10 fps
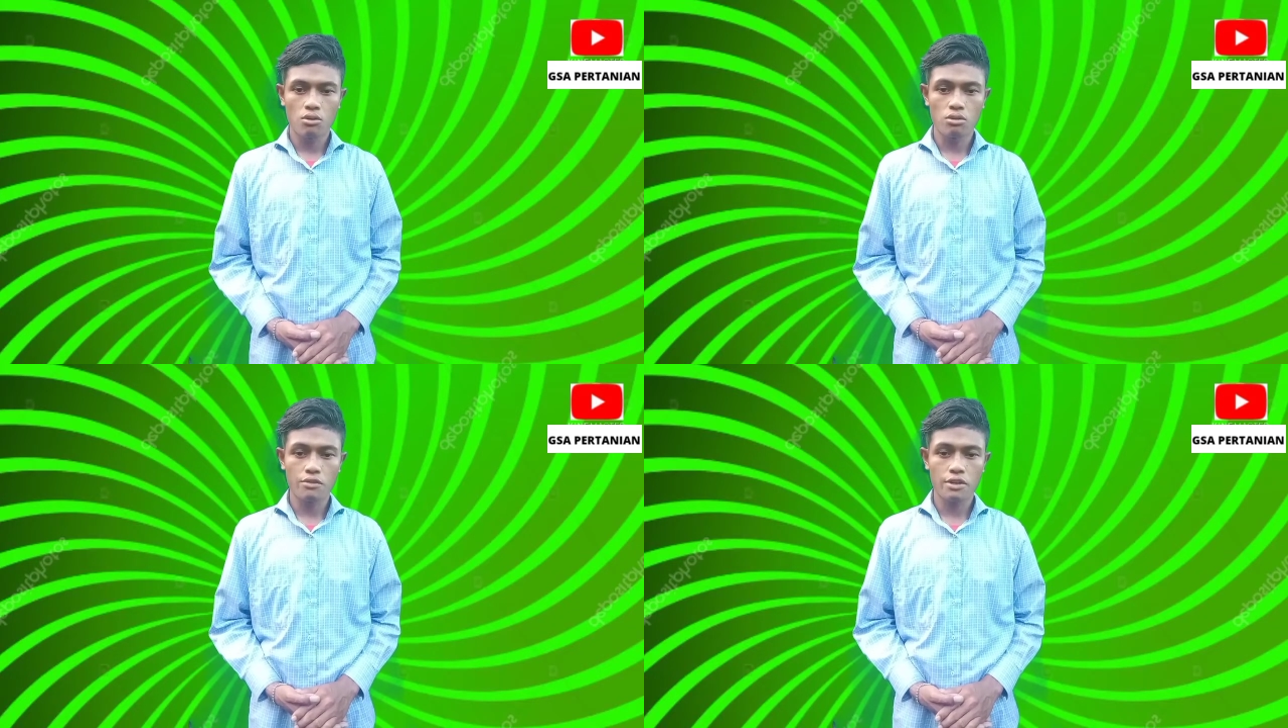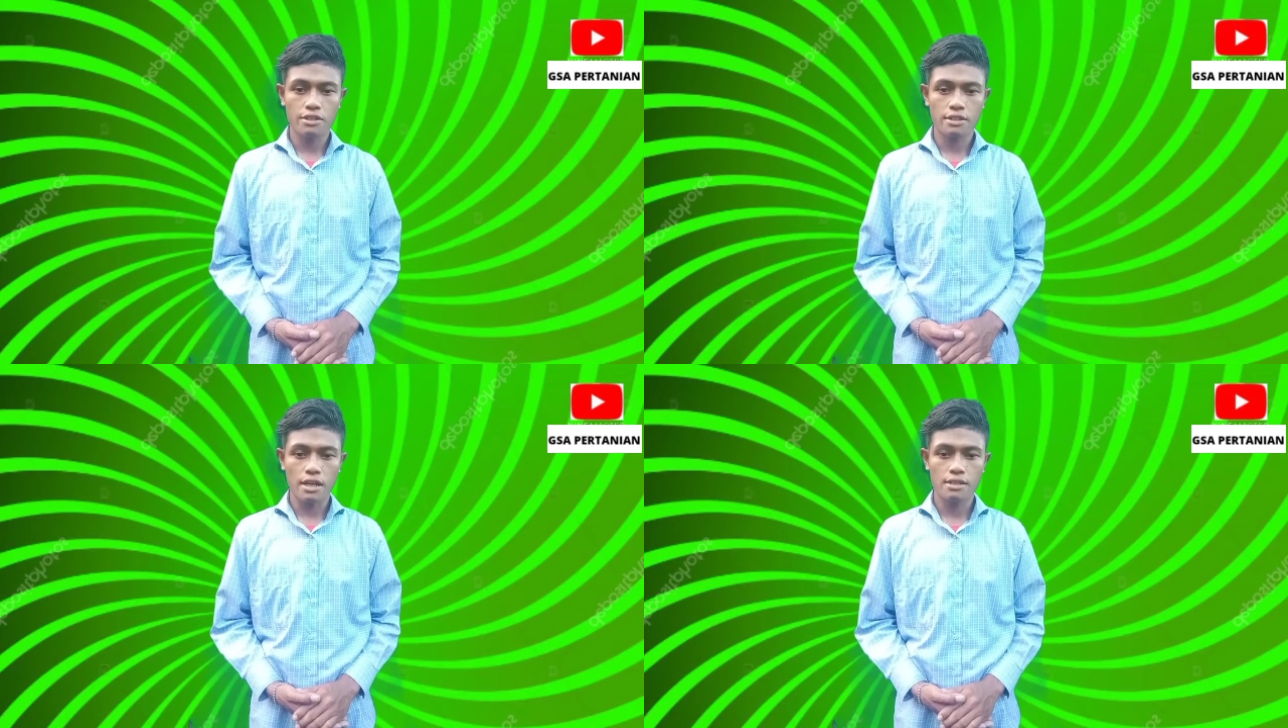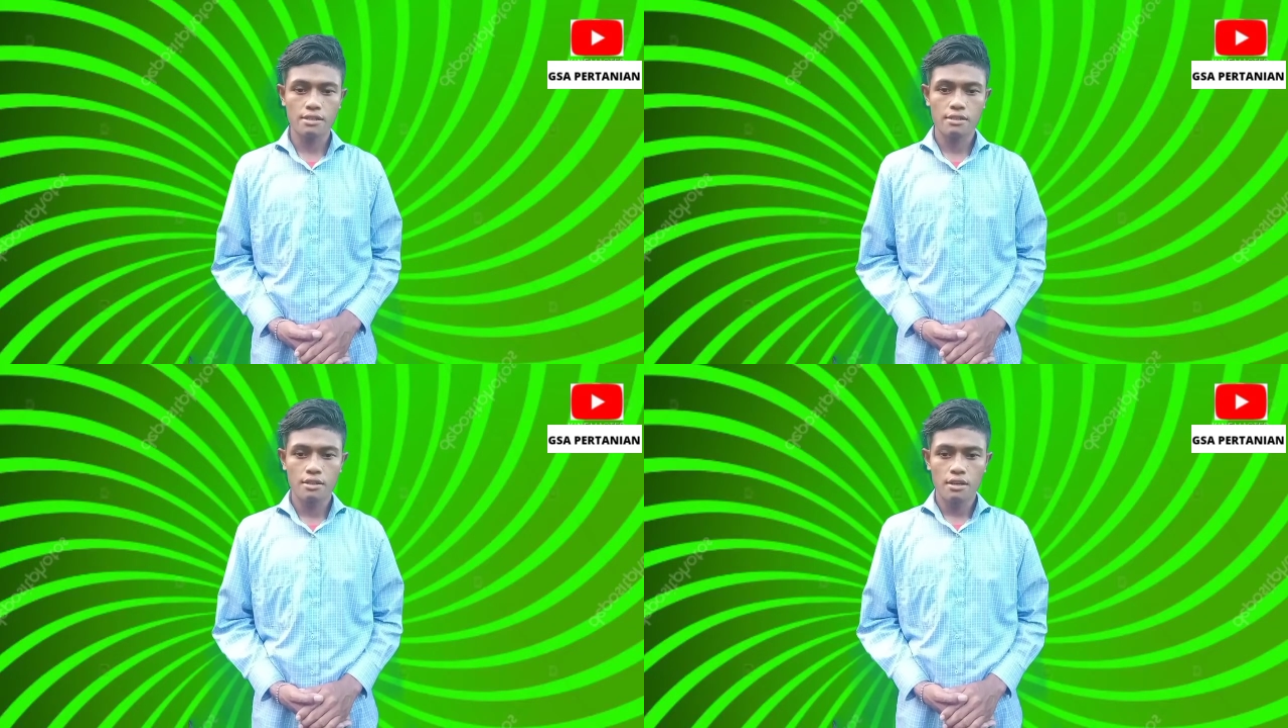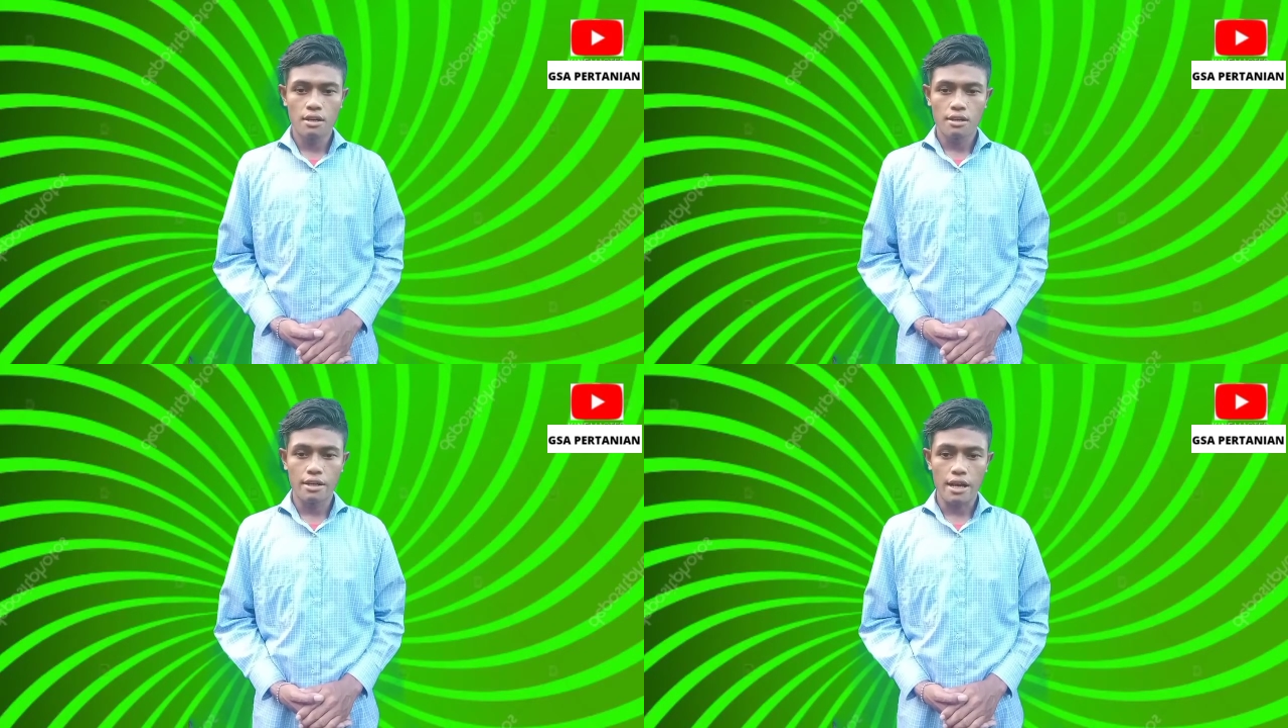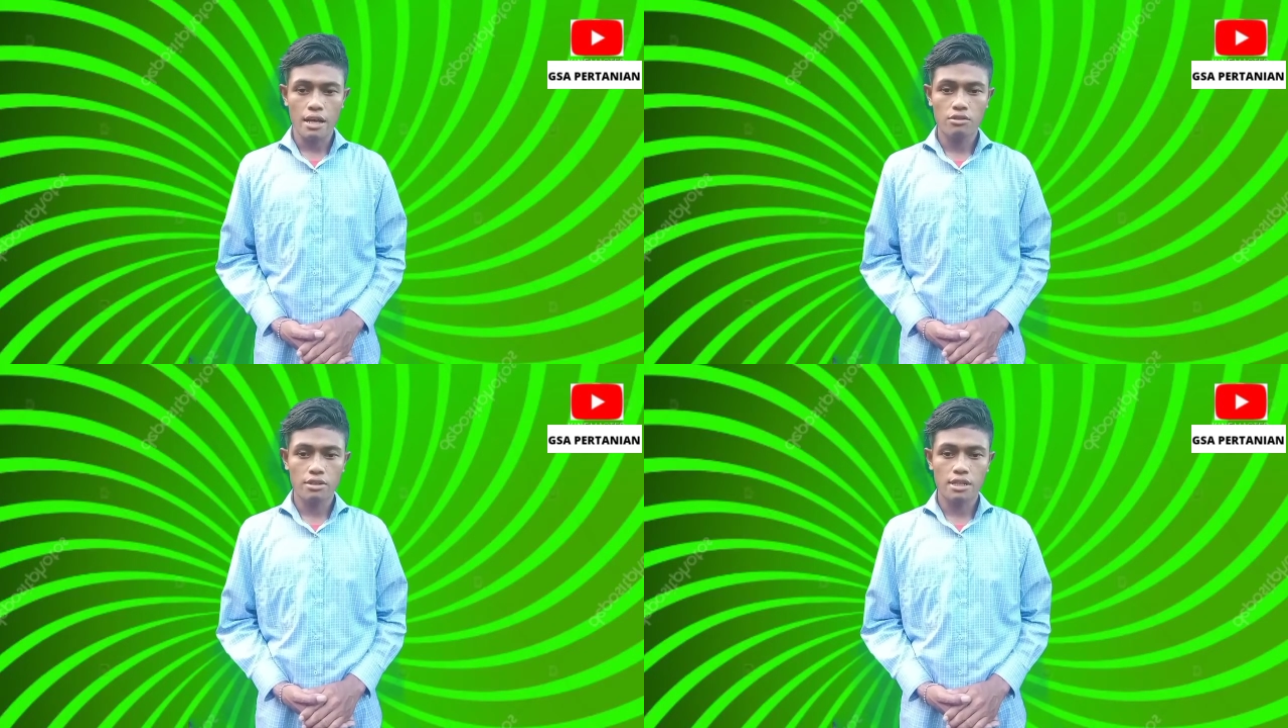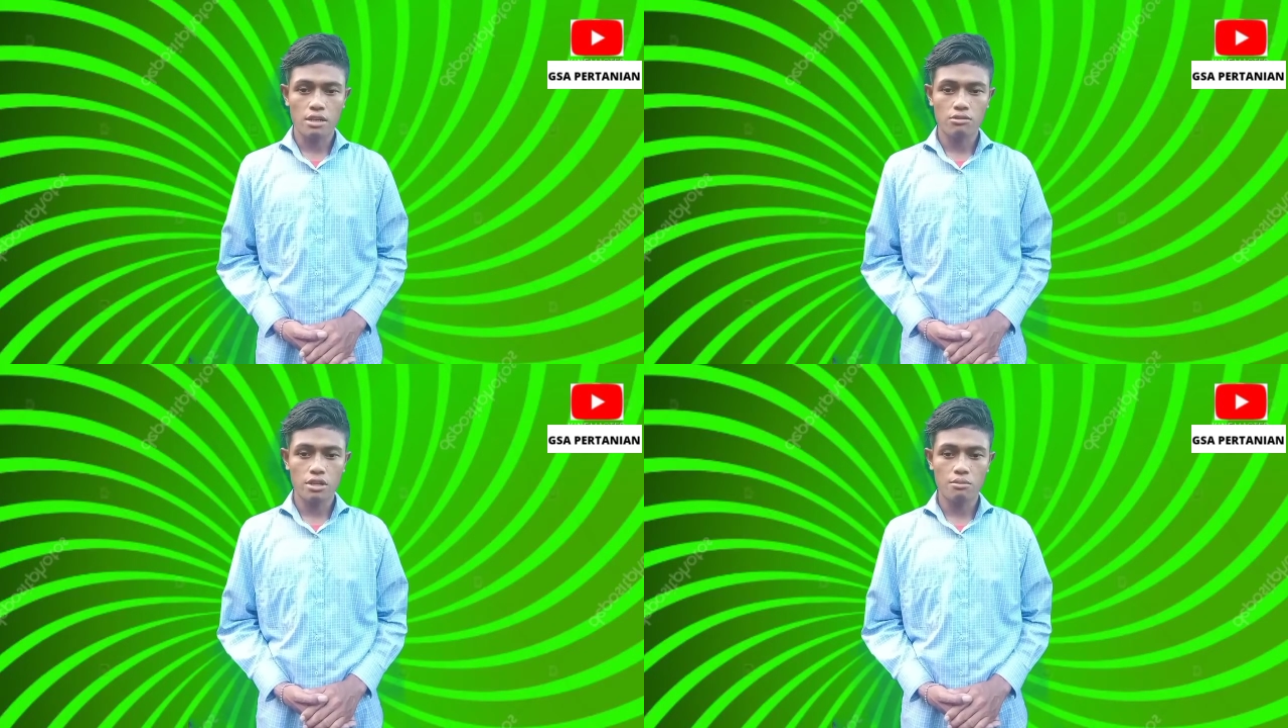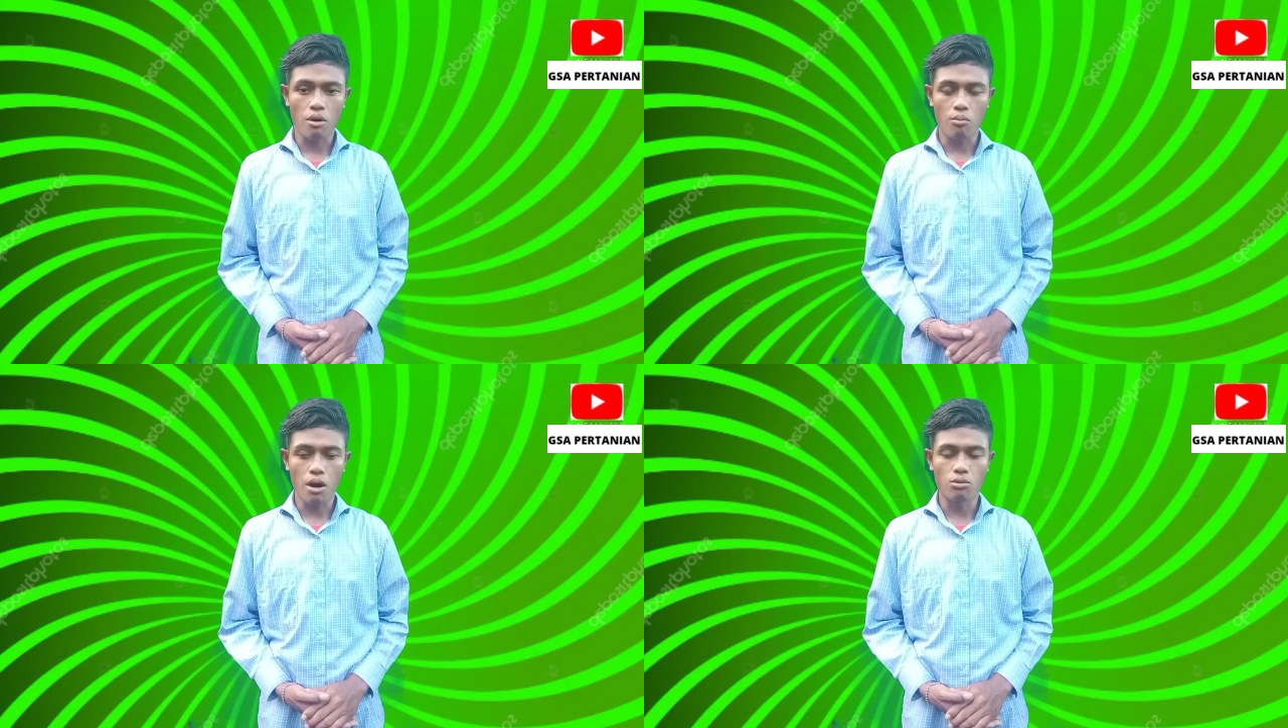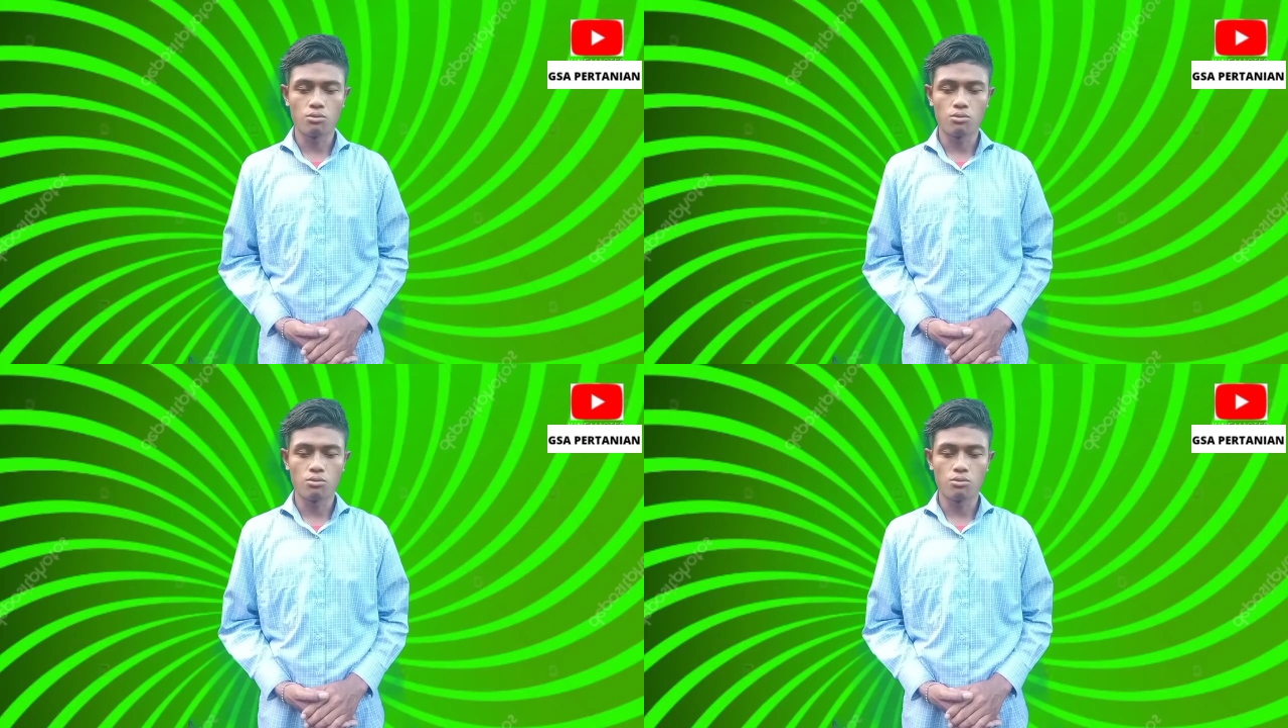Universitas Dayani Iksanuddin bau